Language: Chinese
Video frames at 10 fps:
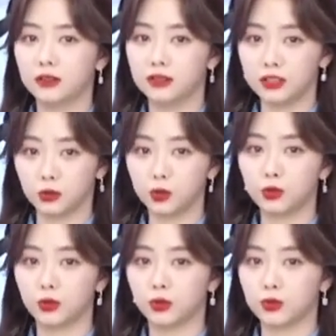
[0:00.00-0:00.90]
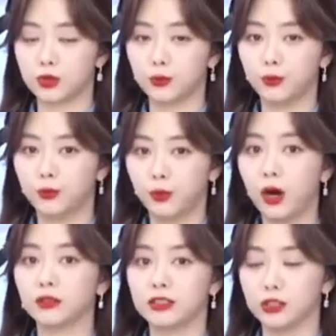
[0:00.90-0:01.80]
情绪，就是不
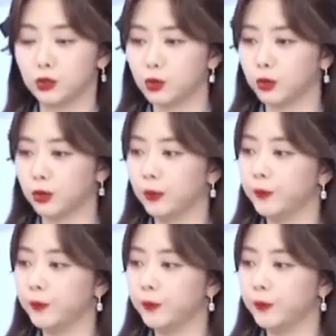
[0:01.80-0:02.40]
好的情绪